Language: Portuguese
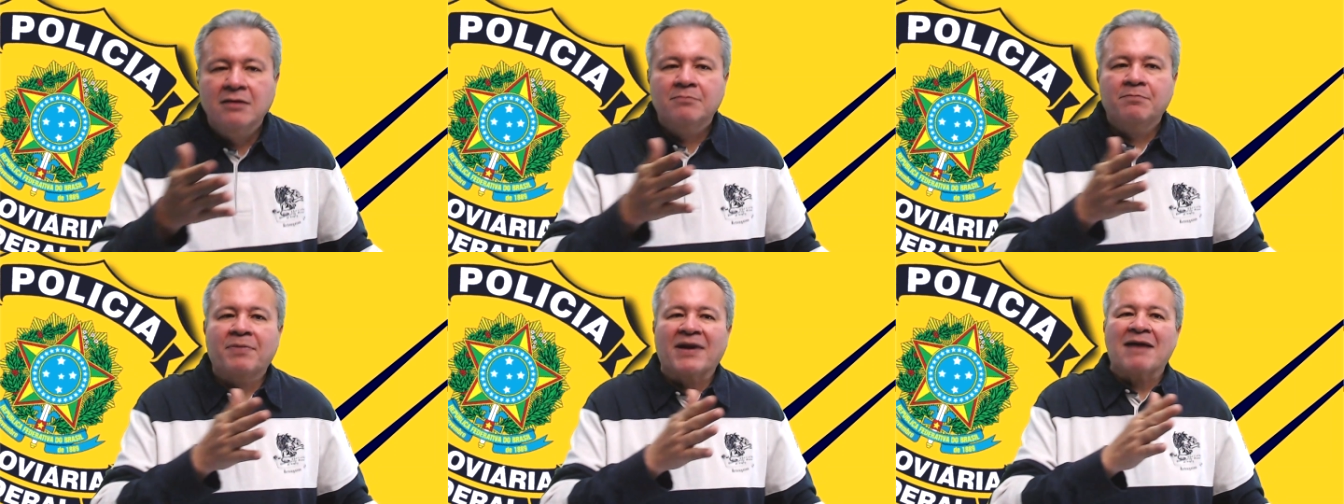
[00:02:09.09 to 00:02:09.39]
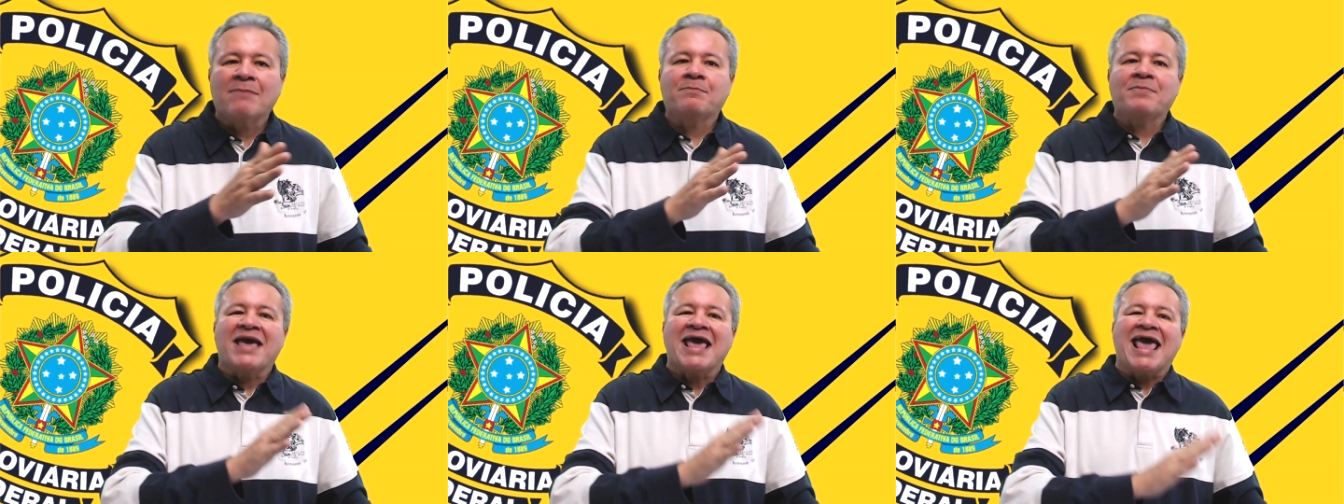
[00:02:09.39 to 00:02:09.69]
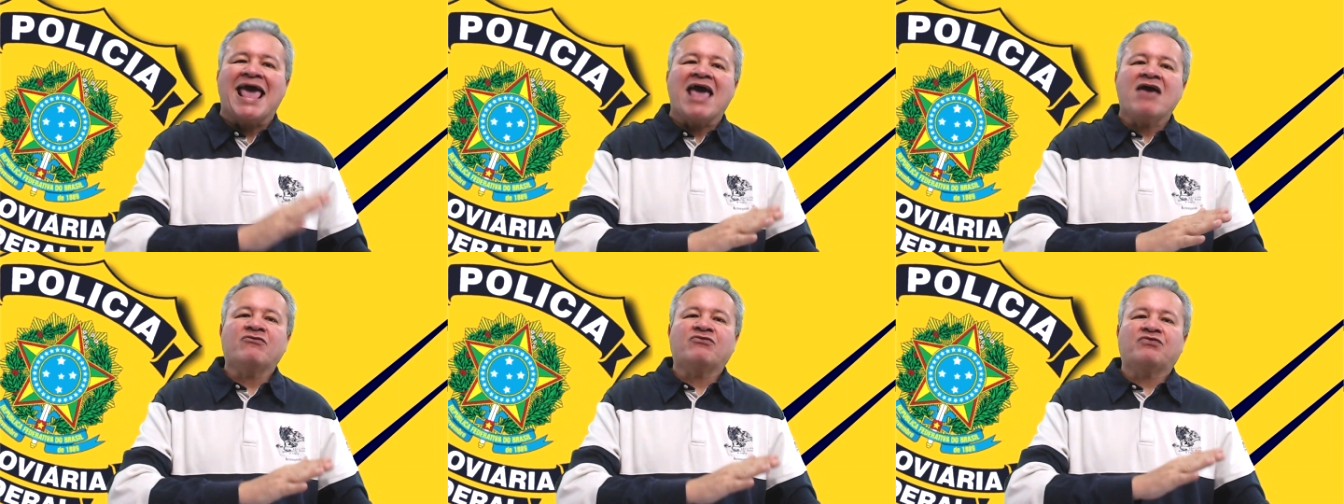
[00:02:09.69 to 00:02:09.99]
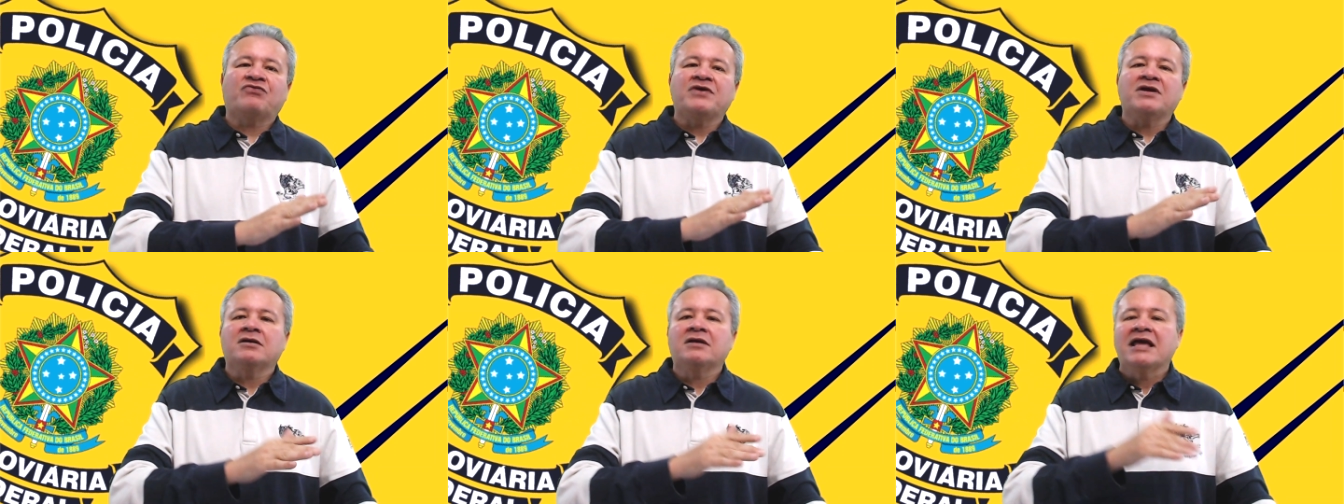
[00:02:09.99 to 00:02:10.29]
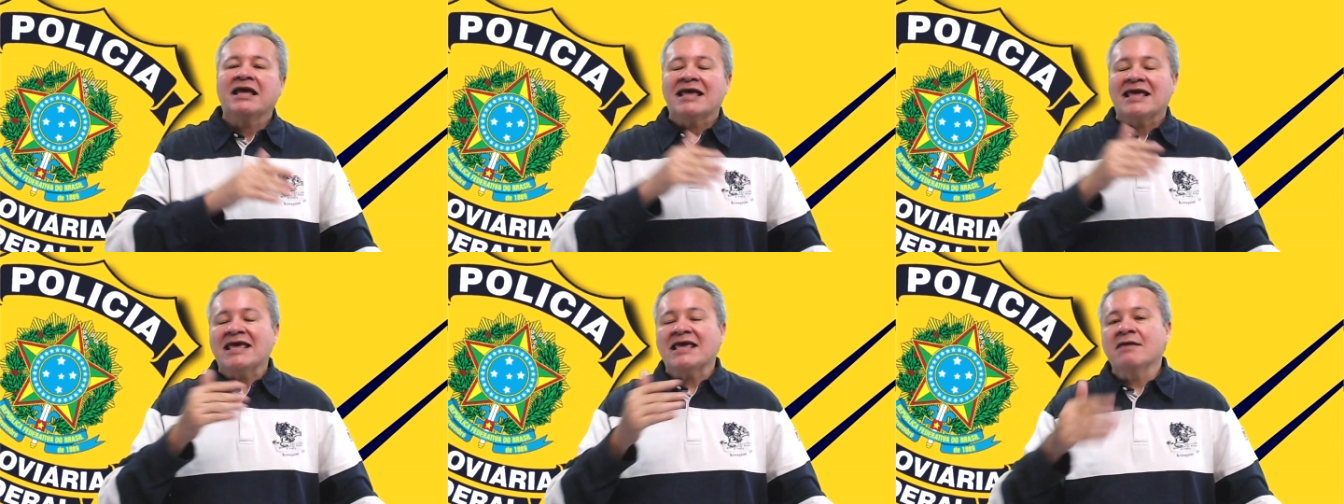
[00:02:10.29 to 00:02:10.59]
para PF
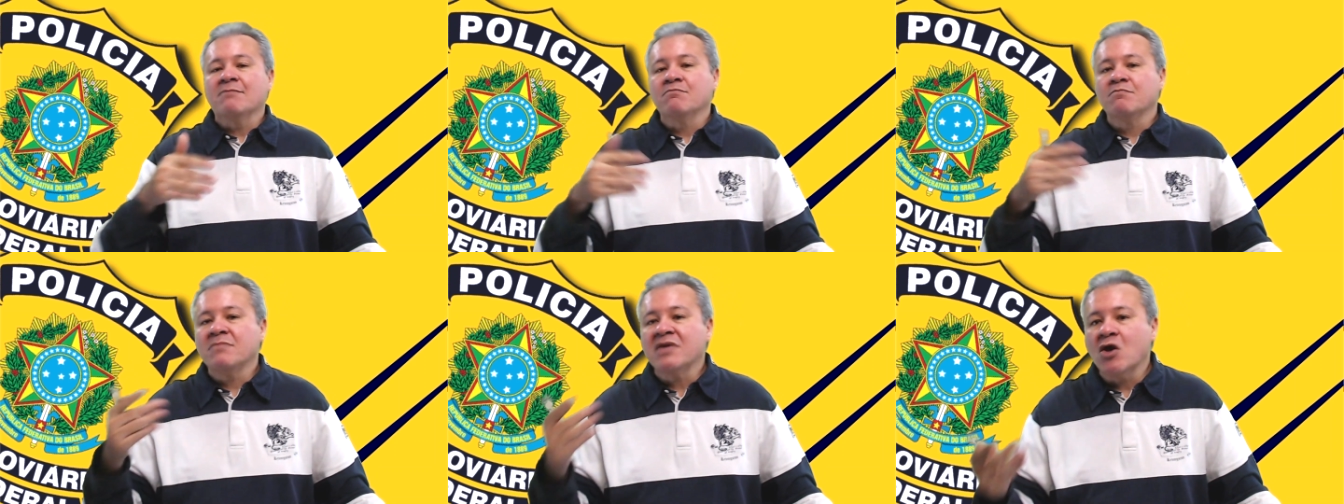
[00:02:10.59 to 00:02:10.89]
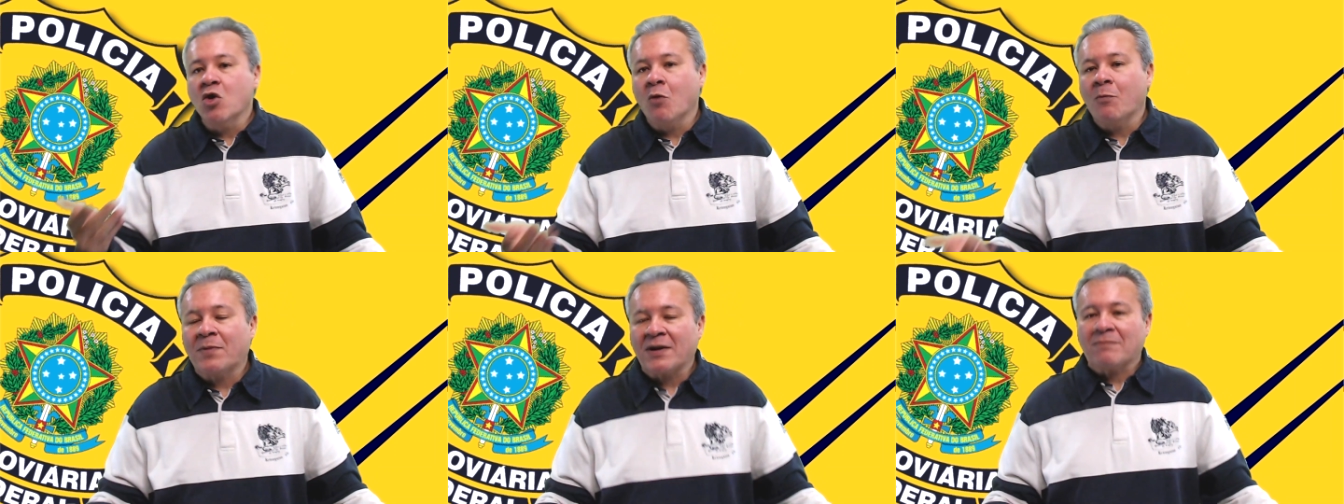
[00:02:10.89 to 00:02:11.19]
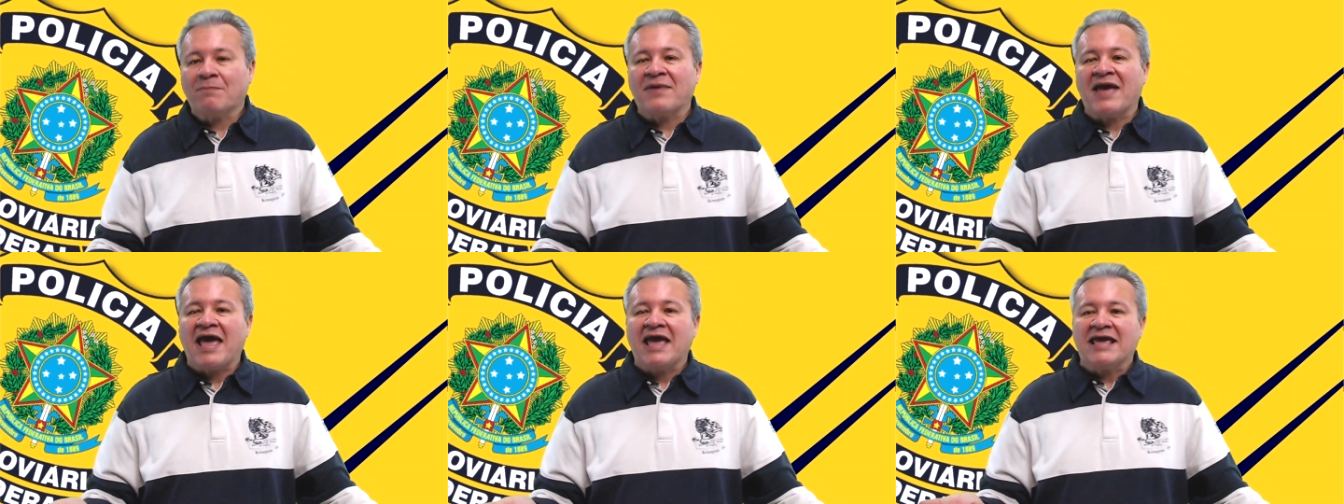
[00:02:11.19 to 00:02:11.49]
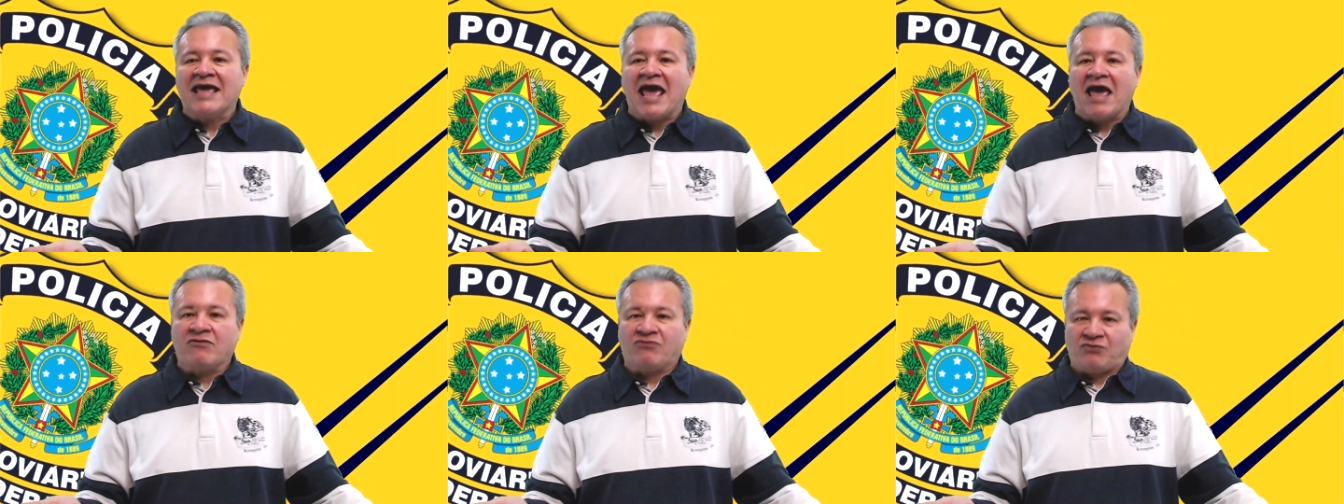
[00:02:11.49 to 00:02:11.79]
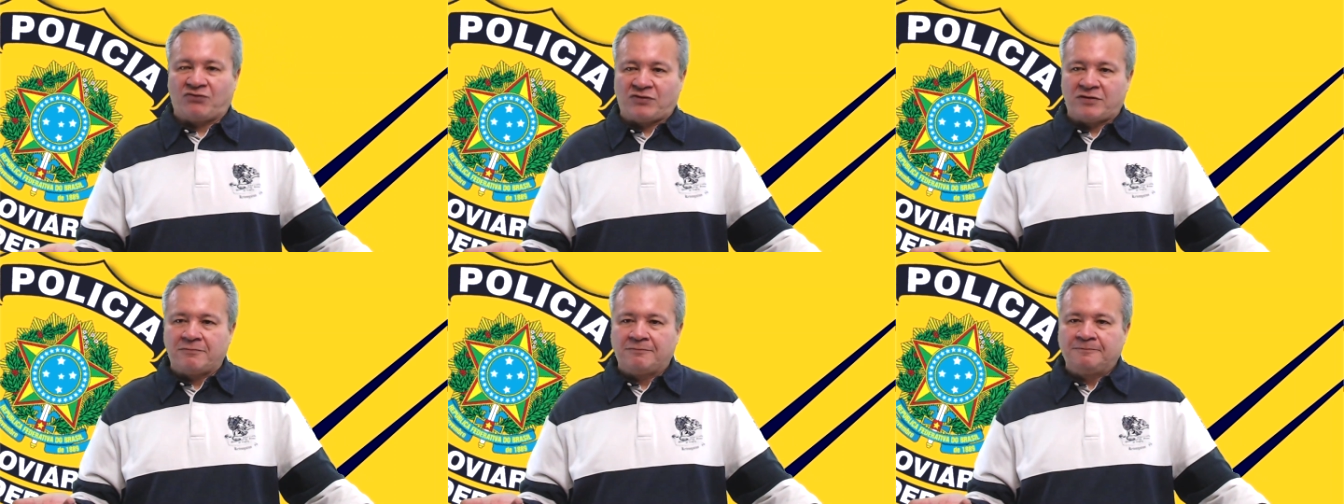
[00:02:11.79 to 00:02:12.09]
e mil para PRF.